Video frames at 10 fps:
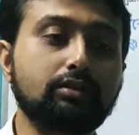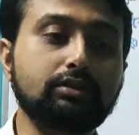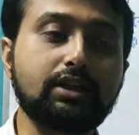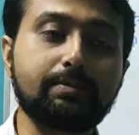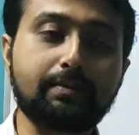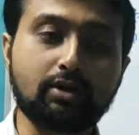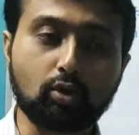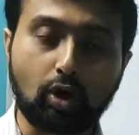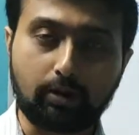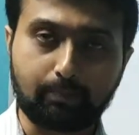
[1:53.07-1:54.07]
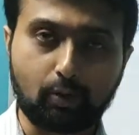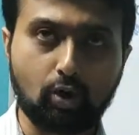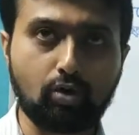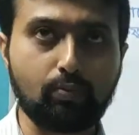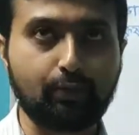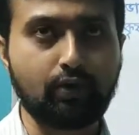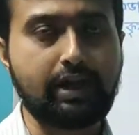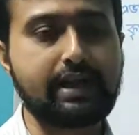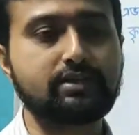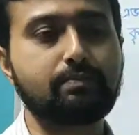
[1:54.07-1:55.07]
তিনি বিভিন্ন গল্প
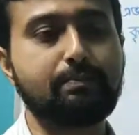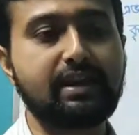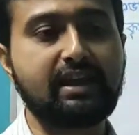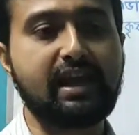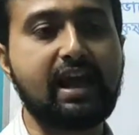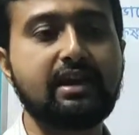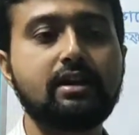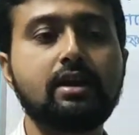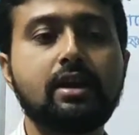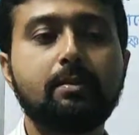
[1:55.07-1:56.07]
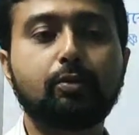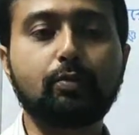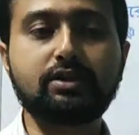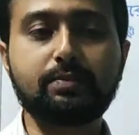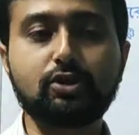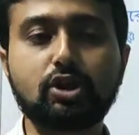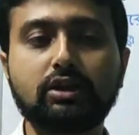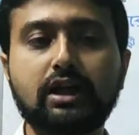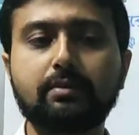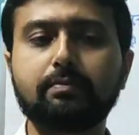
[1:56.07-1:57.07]
উপন্যাস বিজ্ঞান প্রভৃতি বিষয়ে
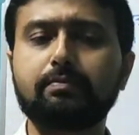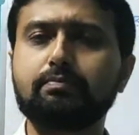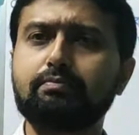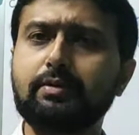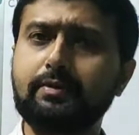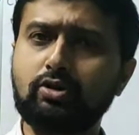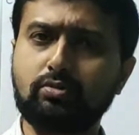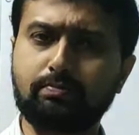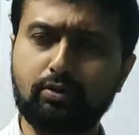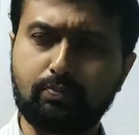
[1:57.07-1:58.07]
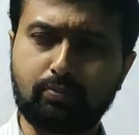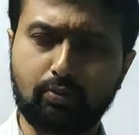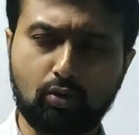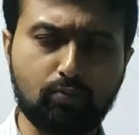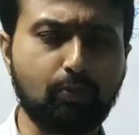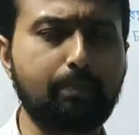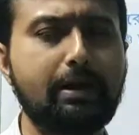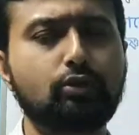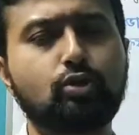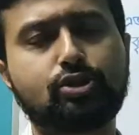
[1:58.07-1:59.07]
তার বিভিন্ন বহু
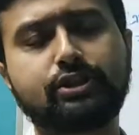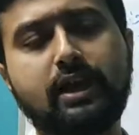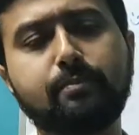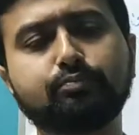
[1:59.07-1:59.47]
পারদর্শিতা